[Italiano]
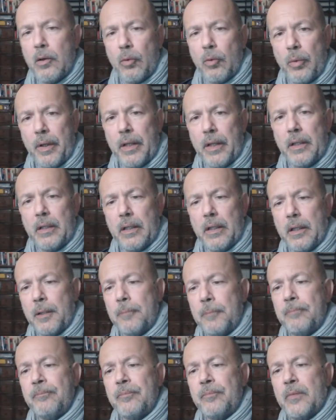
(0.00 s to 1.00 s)

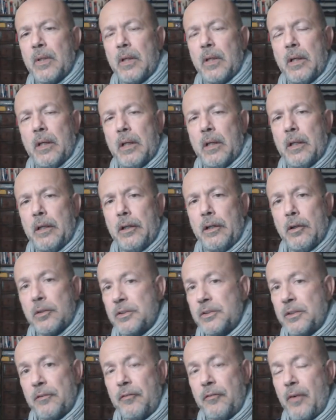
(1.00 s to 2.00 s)
quindi eh,
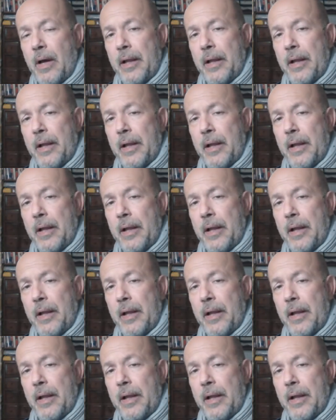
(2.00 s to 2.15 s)
non si